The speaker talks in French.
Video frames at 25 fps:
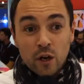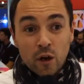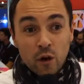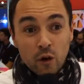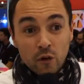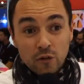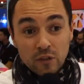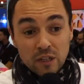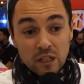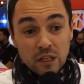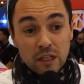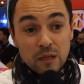
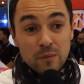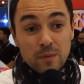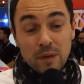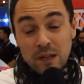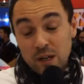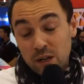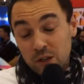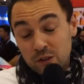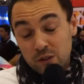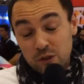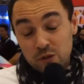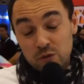On est
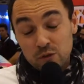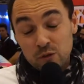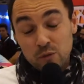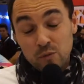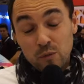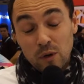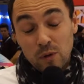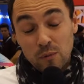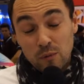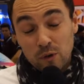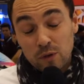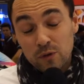bien entendu
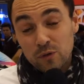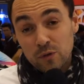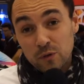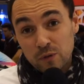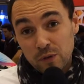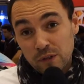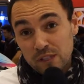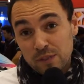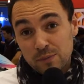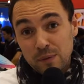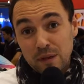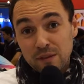membre du
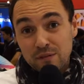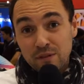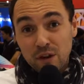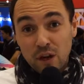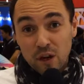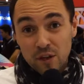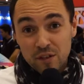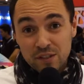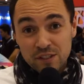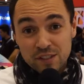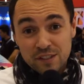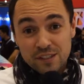FESPA
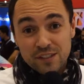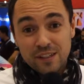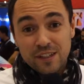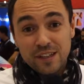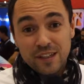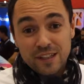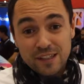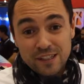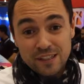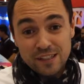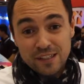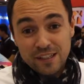France
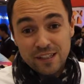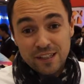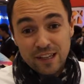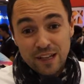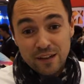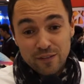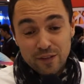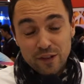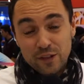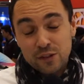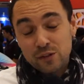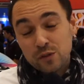et c'est
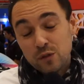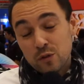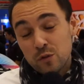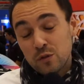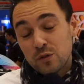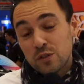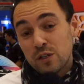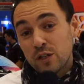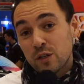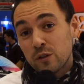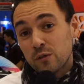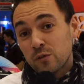avec
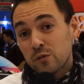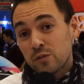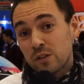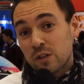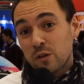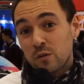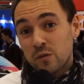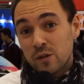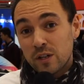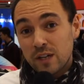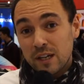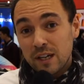celui-ci que nous
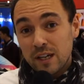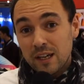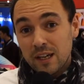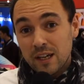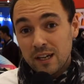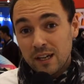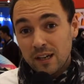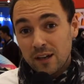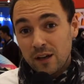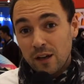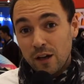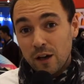allons
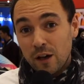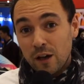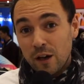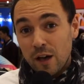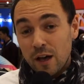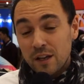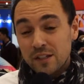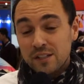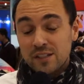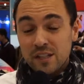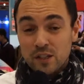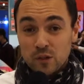créer
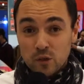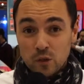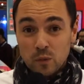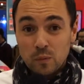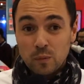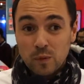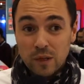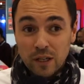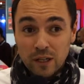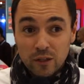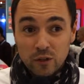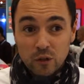un
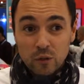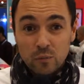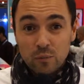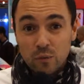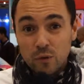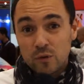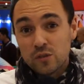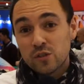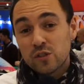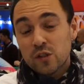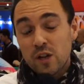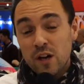CQP de
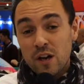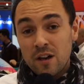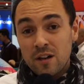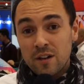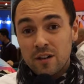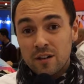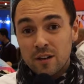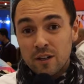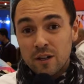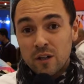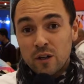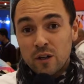poseur.